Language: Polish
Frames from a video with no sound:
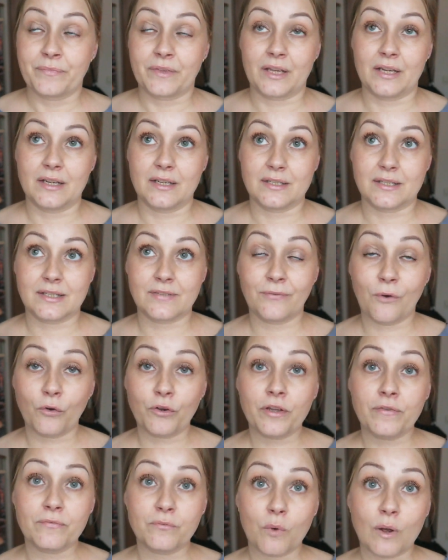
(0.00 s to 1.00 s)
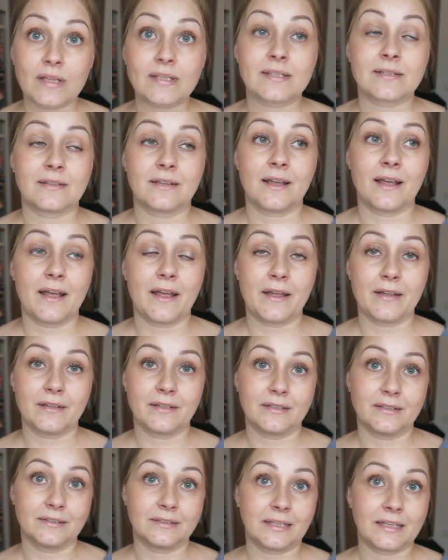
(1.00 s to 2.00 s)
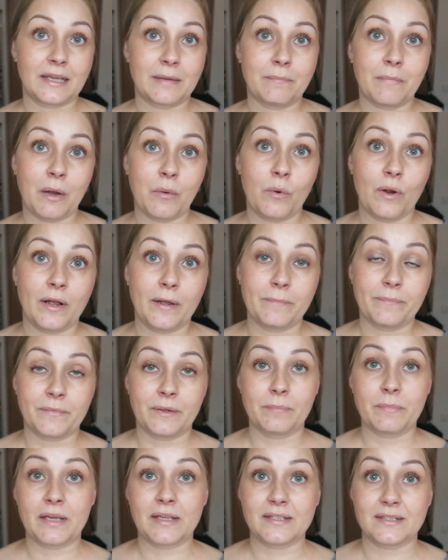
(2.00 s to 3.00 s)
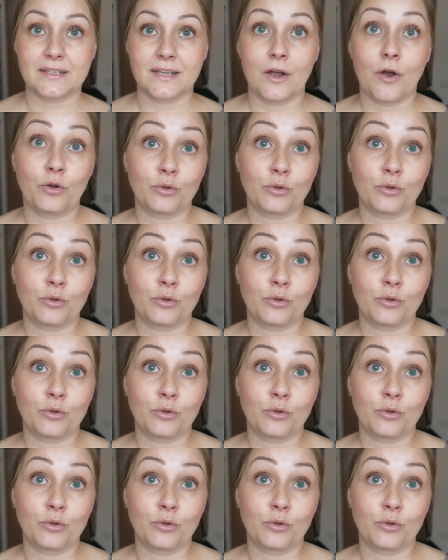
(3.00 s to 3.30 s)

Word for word: E, swoje własne e, takie małe miejsce,